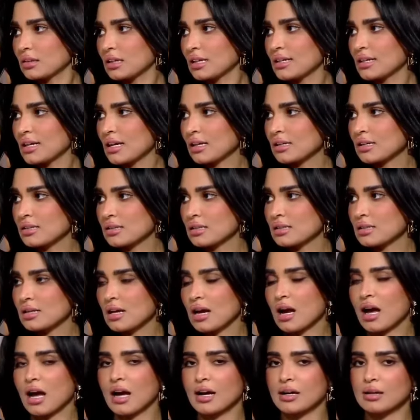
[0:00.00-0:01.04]
انا احس
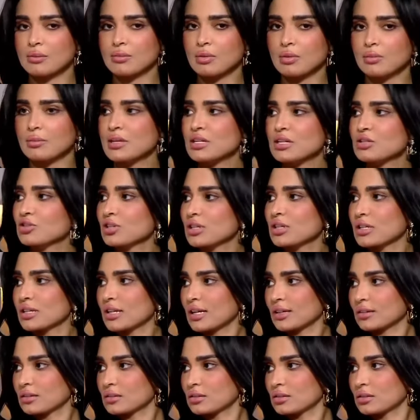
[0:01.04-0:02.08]
انها حرب بين
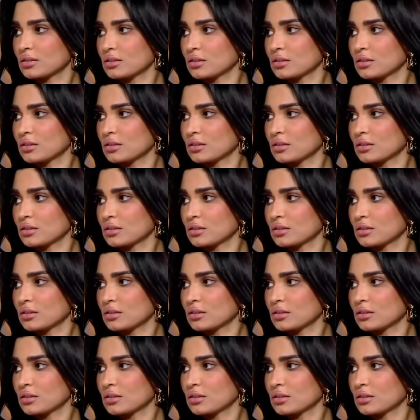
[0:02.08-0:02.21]
شركات